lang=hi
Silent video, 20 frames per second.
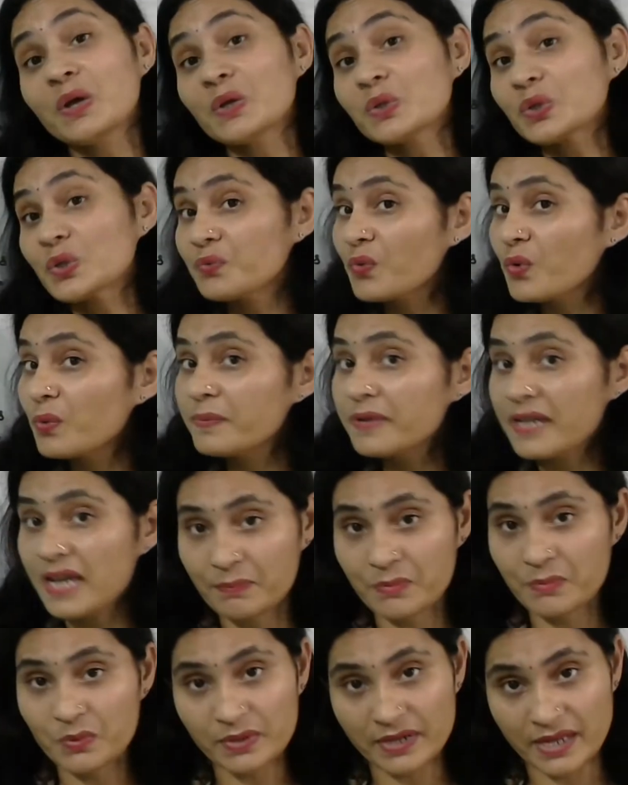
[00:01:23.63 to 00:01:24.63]
तो वो भी
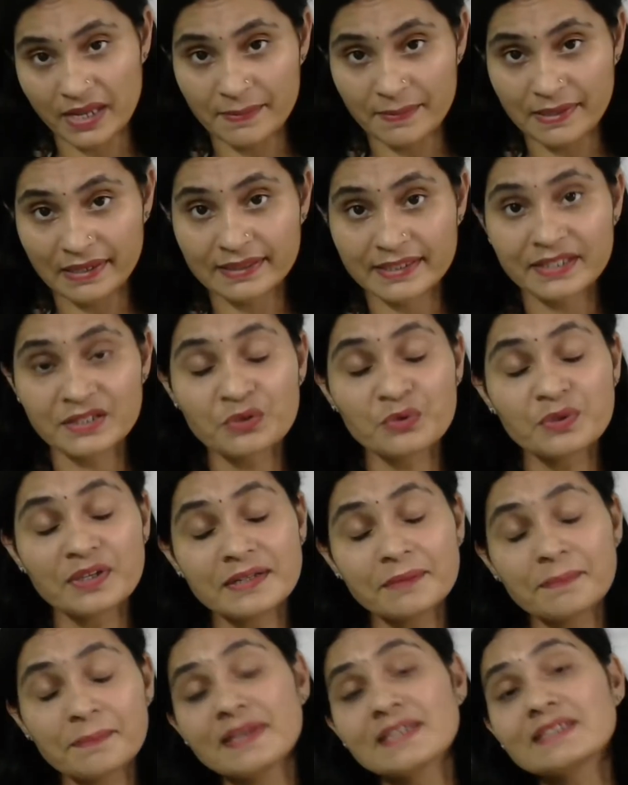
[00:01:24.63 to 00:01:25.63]
आपको नहीं मिलती तो
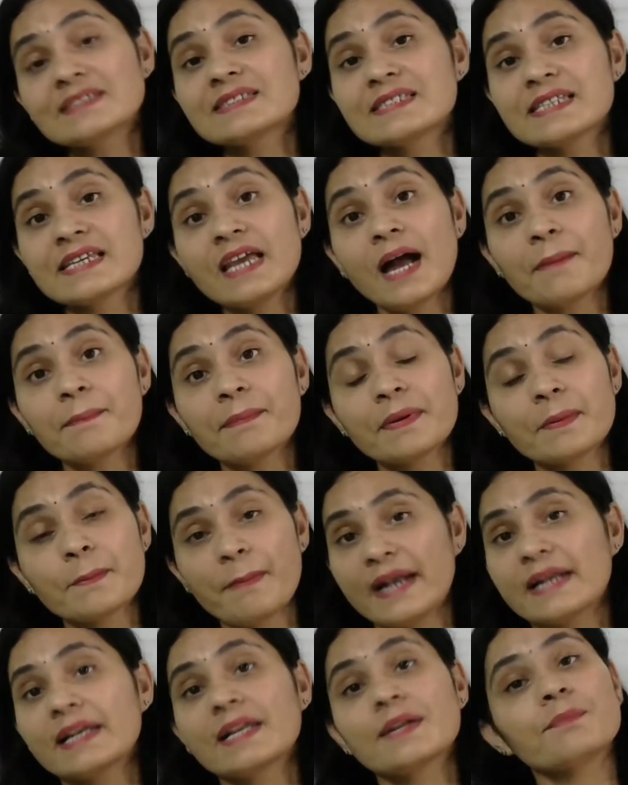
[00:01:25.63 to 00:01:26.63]
इट मीन्स कि आप
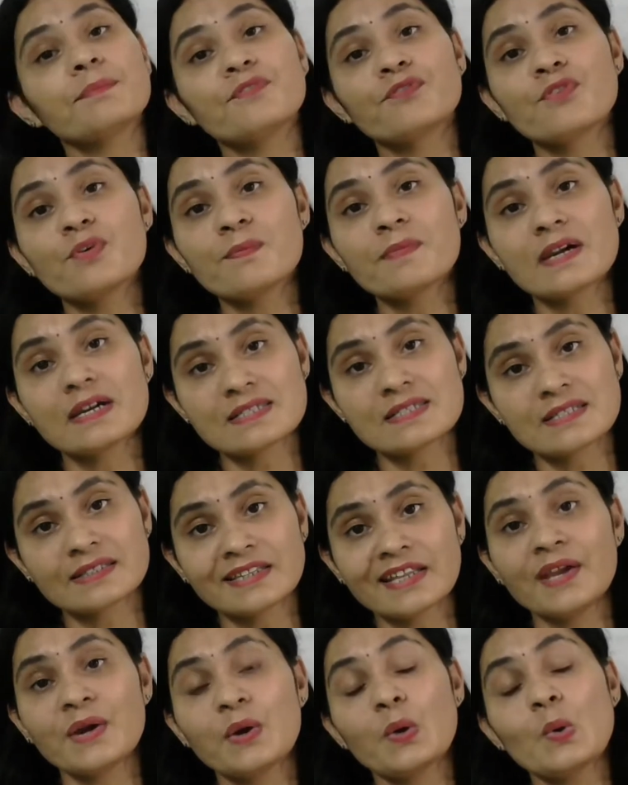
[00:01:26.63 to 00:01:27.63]
बेटर परफॉर्म कर सकते
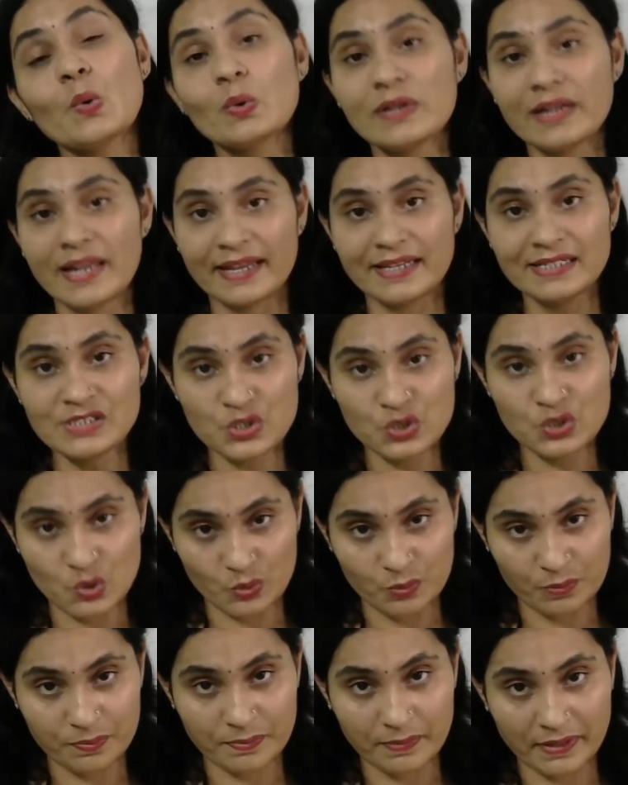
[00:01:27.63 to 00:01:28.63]
हैं ऑनलाइन जॉब
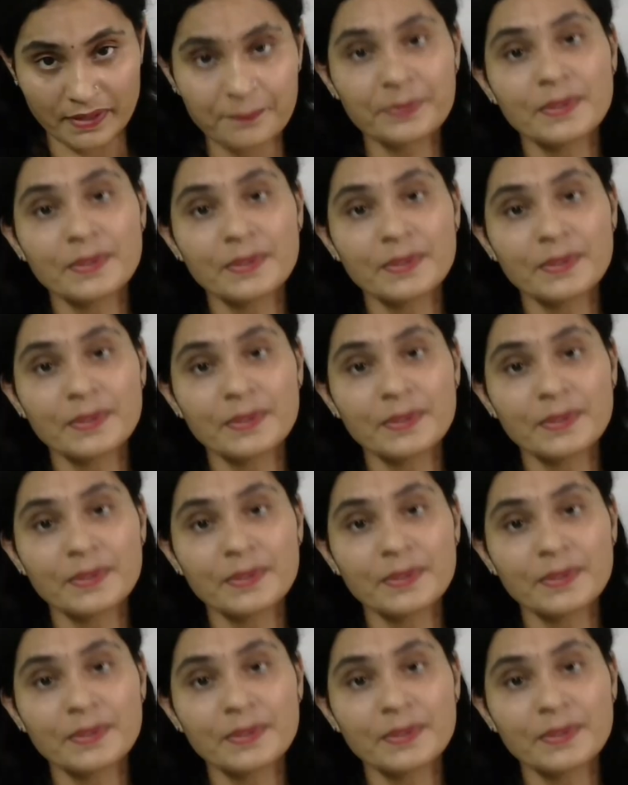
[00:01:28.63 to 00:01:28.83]
में